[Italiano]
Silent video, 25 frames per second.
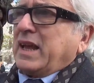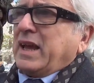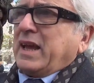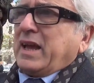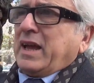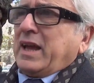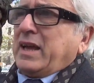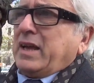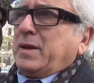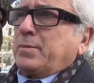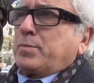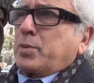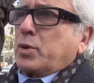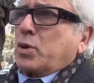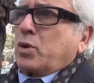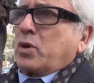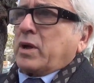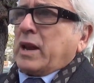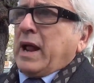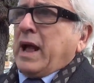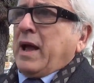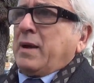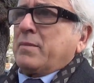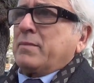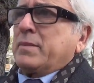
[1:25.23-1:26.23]
i
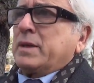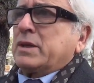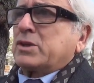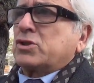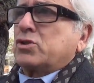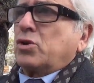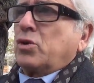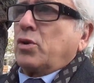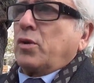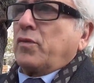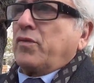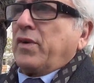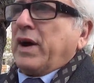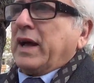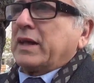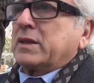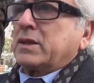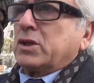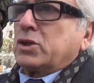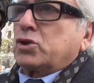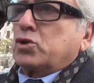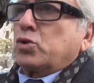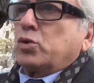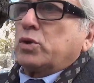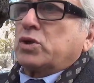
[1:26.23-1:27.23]
programmi sono
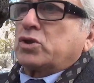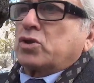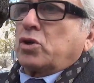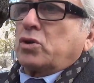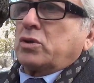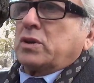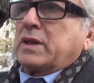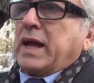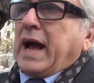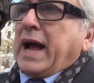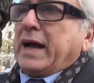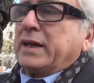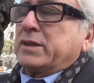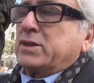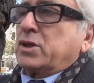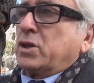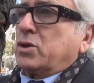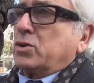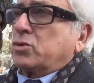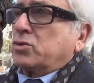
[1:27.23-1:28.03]
fatti sui sondaggi,